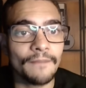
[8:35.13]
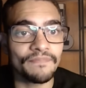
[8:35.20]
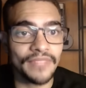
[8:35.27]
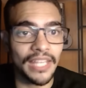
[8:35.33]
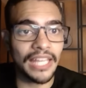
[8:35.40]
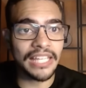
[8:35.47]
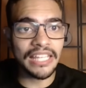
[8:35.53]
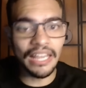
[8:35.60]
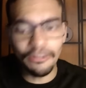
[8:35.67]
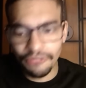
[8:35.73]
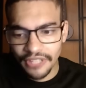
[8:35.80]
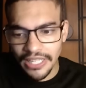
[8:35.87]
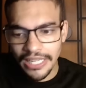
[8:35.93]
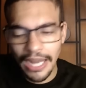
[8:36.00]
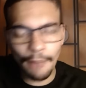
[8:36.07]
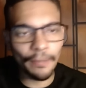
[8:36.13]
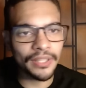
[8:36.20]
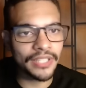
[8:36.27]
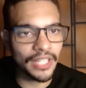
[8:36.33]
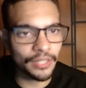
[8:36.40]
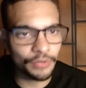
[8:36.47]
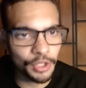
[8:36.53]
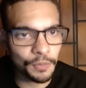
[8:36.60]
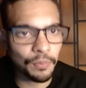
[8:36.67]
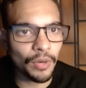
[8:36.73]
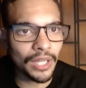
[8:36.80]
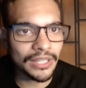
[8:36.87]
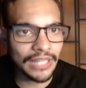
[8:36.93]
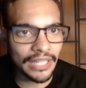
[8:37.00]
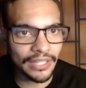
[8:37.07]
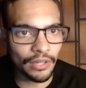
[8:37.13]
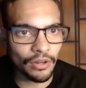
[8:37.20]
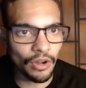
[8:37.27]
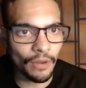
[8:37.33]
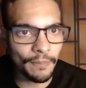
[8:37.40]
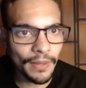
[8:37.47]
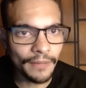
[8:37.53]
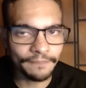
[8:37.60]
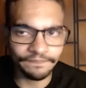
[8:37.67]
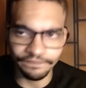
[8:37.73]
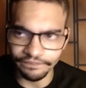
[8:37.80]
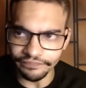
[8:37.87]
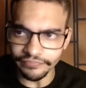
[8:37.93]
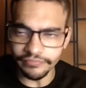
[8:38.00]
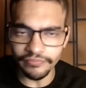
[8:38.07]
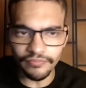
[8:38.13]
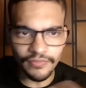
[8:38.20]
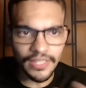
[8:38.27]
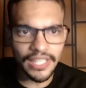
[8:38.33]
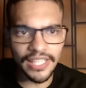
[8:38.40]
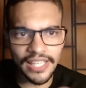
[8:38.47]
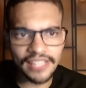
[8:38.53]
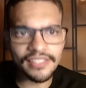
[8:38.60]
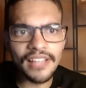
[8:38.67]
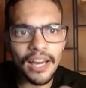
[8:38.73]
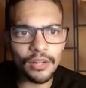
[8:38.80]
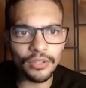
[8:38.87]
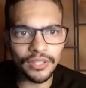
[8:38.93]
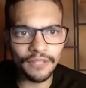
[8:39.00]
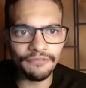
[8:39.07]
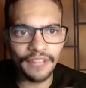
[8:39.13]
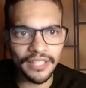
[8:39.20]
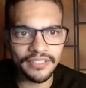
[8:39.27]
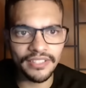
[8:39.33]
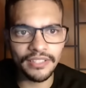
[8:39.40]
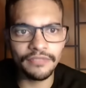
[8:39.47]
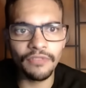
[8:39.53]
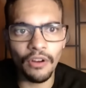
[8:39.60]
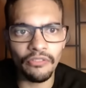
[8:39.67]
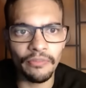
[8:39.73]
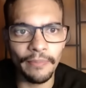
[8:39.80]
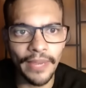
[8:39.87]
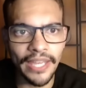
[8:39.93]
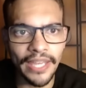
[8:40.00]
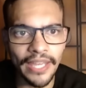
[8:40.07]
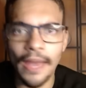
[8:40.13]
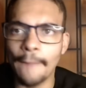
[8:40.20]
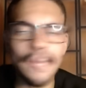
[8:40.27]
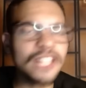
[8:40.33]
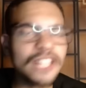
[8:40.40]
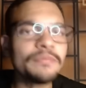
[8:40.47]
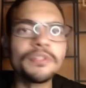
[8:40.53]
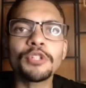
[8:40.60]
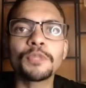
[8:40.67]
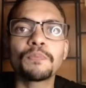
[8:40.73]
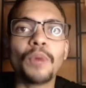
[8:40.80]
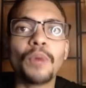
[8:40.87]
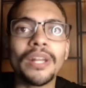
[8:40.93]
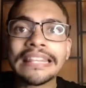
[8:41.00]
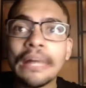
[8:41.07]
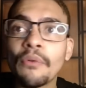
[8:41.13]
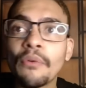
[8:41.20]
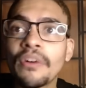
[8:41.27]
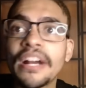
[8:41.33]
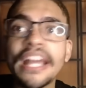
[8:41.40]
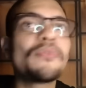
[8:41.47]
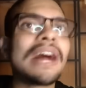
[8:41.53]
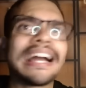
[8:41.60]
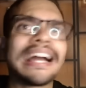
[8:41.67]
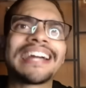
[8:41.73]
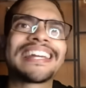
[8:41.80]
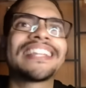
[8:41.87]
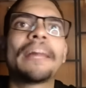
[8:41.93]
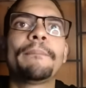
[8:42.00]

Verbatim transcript: ele ia fincar a bandeira do esporte lá na Europa, é que esse garoto de fato se desenvolve bem, mesmo que o esporte não ganhe uma grana